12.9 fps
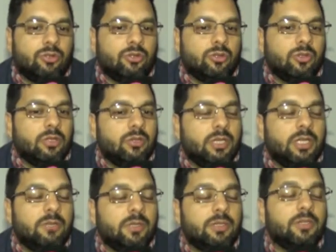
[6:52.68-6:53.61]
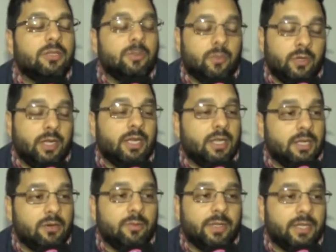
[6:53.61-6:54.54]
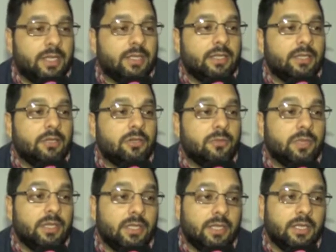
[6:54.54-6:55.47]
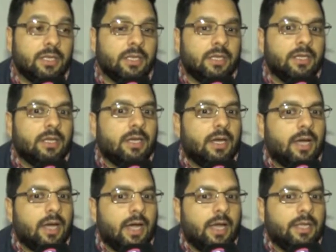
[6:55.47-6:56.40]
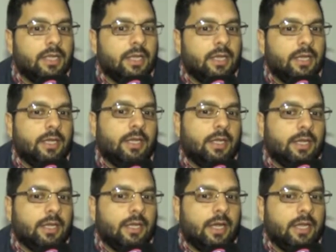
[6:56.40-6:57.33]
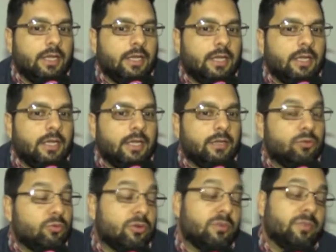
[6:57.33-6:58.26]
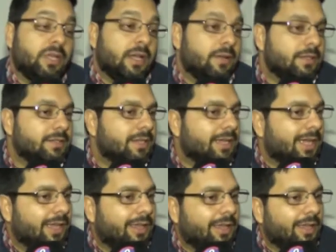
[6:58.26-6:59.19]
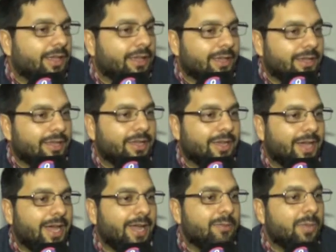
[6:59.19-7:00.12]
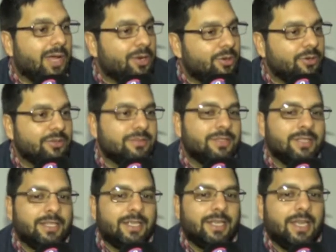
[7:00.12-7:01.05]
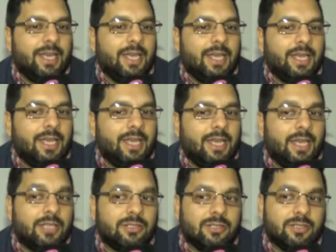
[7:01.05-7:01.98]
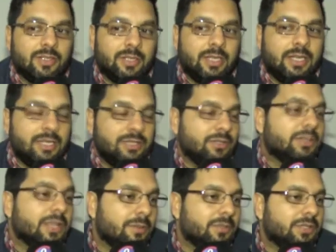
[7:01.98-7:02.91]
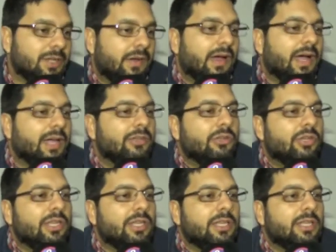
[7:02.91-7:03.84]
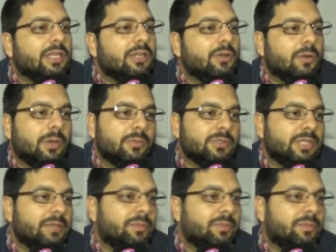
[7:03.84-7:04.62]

todos los elementos de prueba que le comenté anteriormente hay que, hay que es un rompecabezas que hay que armarlo eh, eso, en eso estamos trabajando y, lo vamos a